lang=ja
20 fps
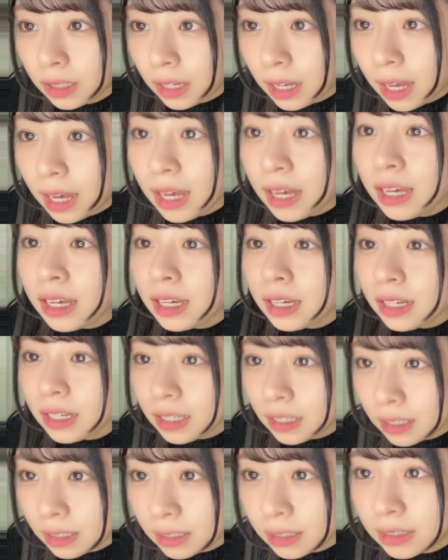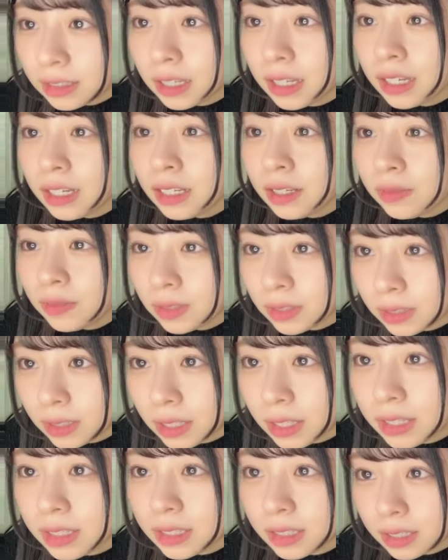ああサイリウムの
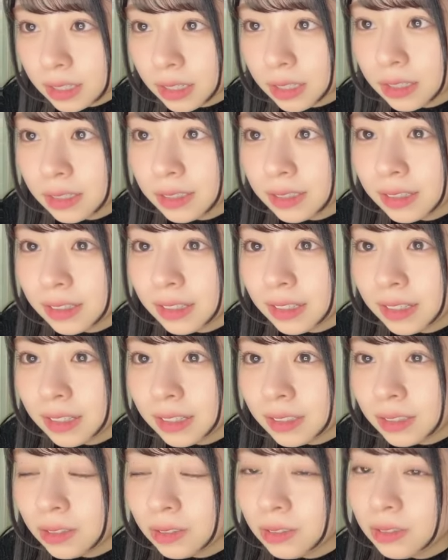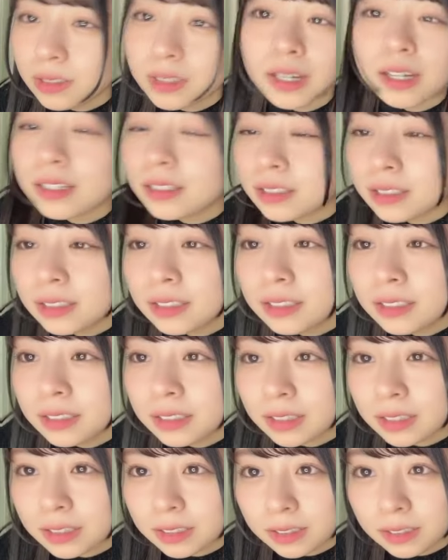電池か特技恥ずかしかっ
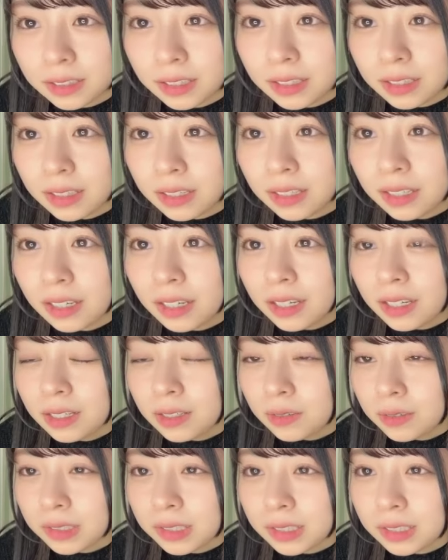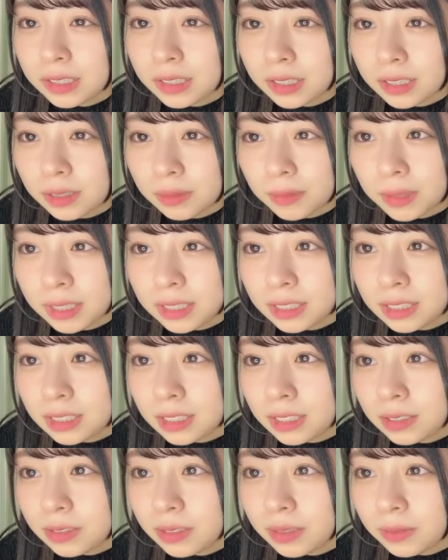たですよだって熊崎さんにめっちゃ
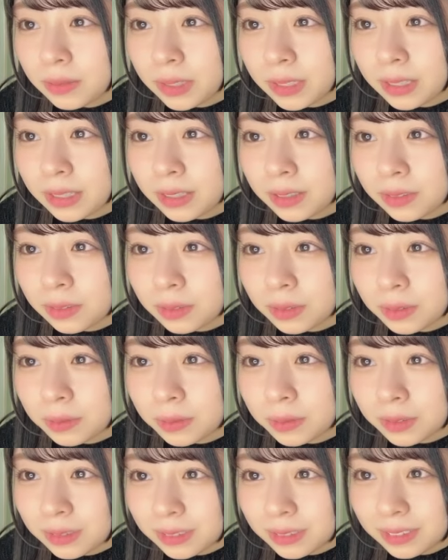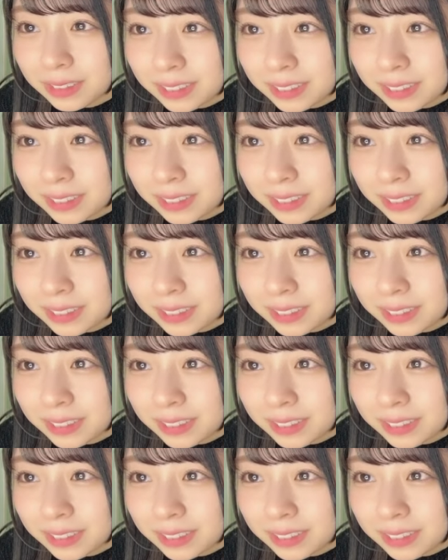近くで見られるんだもん